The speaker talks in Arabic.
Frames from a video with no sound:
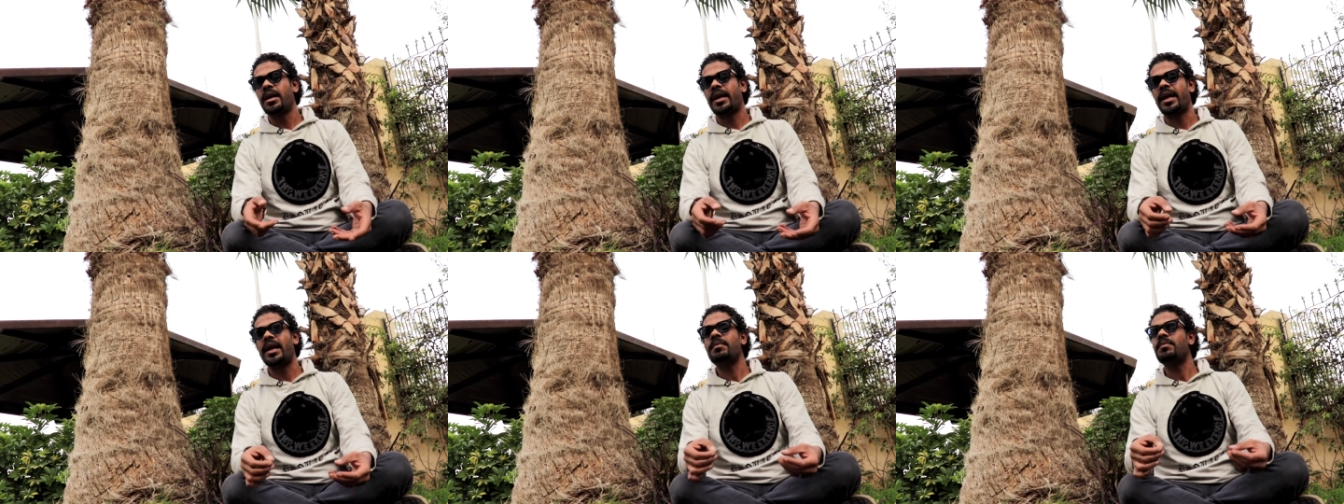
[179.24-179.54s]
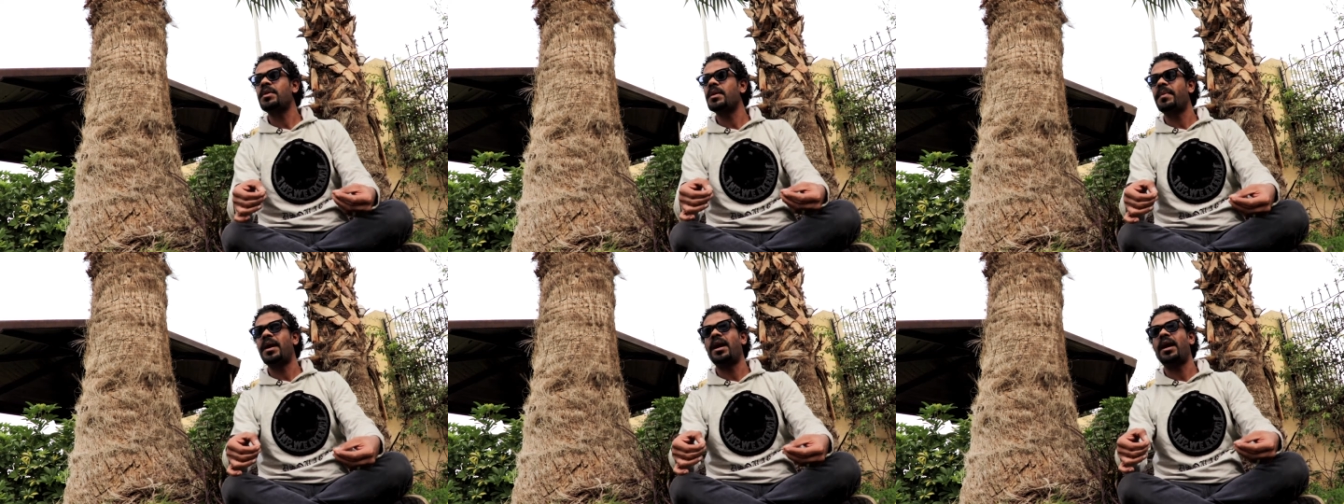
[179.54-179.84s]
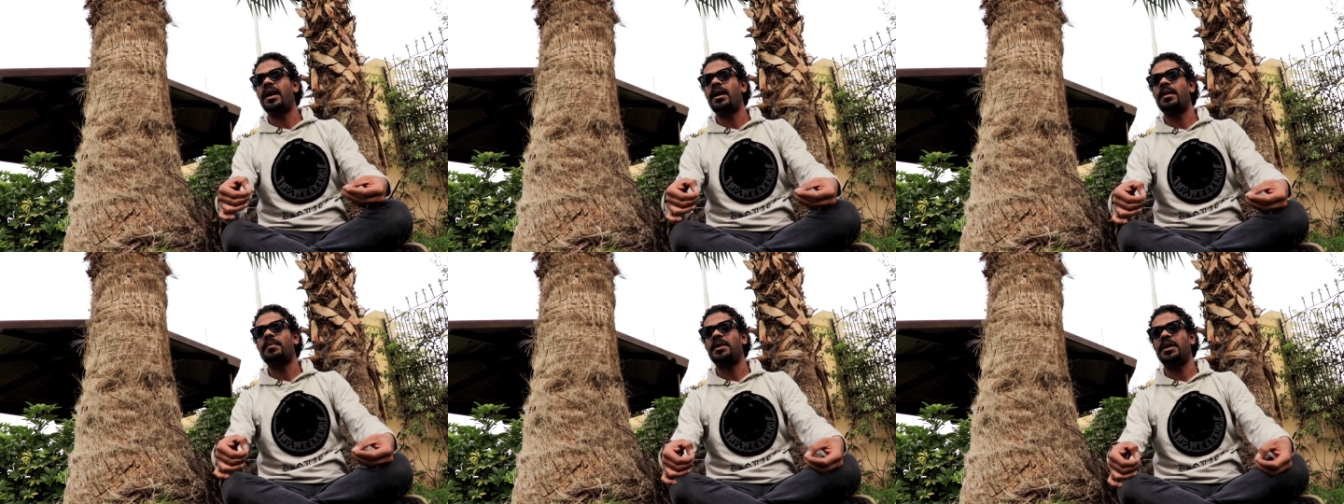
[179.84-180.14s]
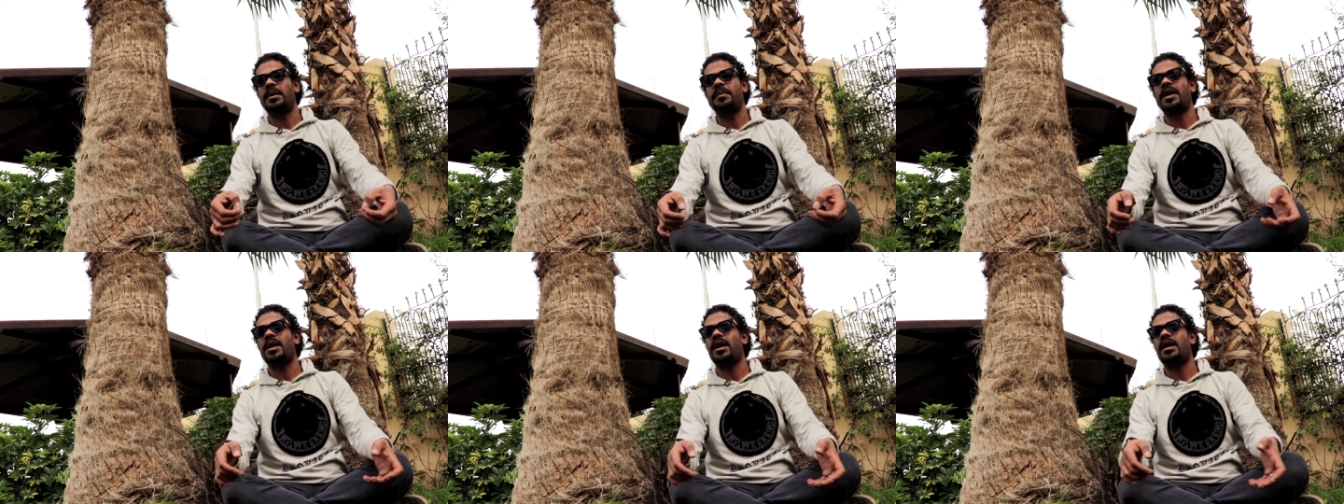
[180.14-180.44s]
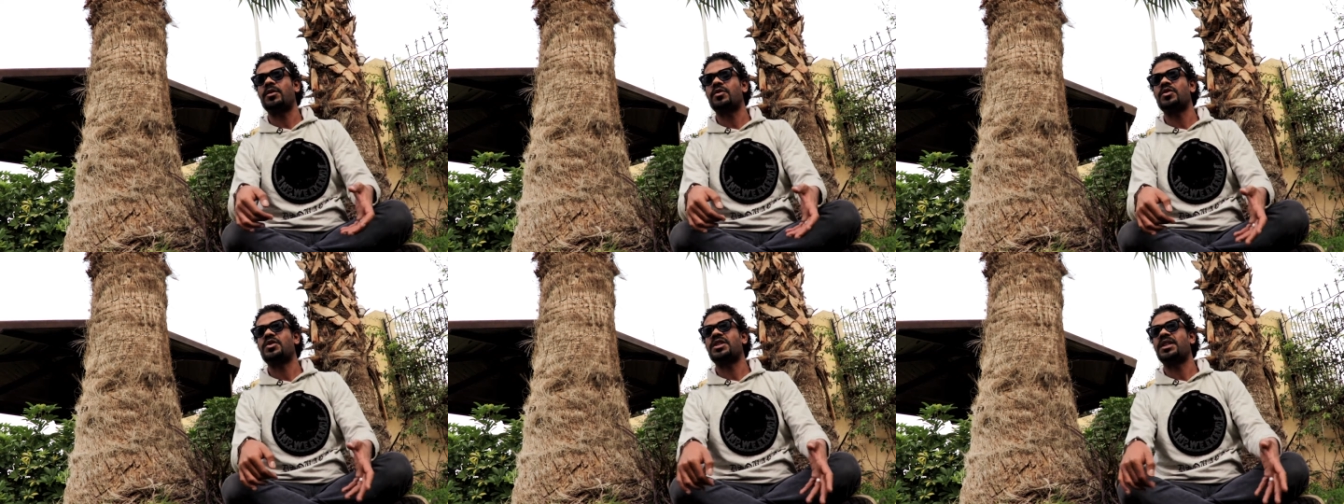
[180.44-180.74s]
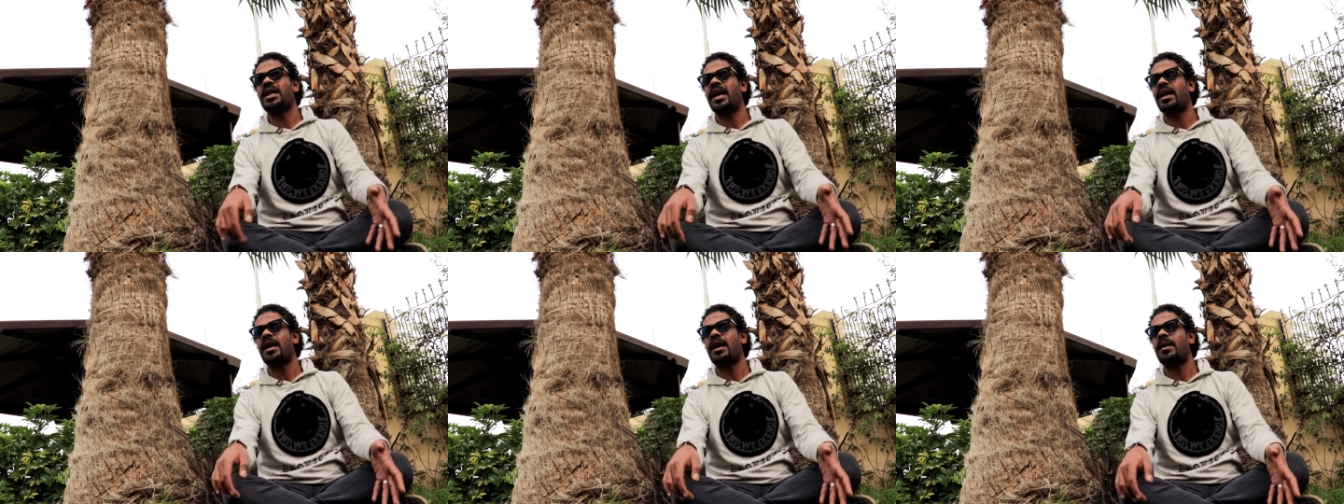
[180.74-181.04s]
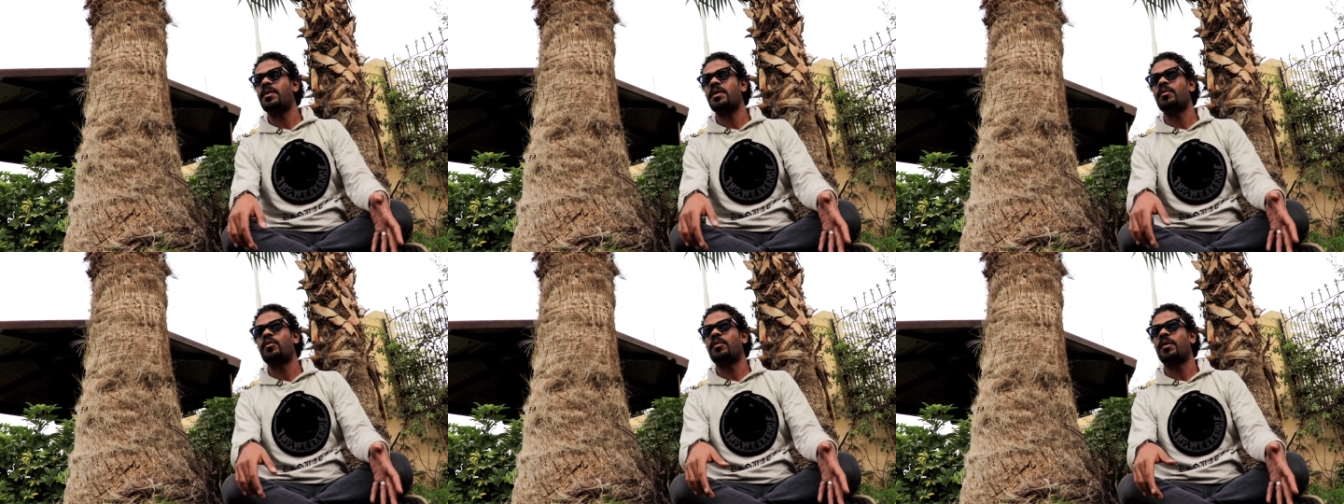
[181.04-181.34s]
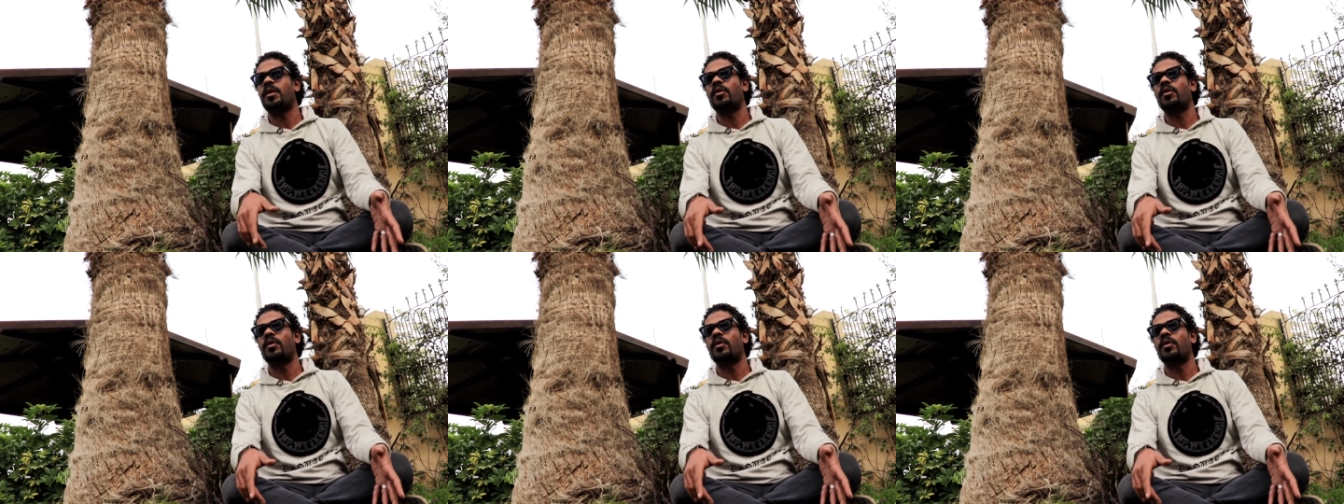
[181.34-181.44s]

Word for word: كان بيبقى عباره عن نص دايره بيبقوا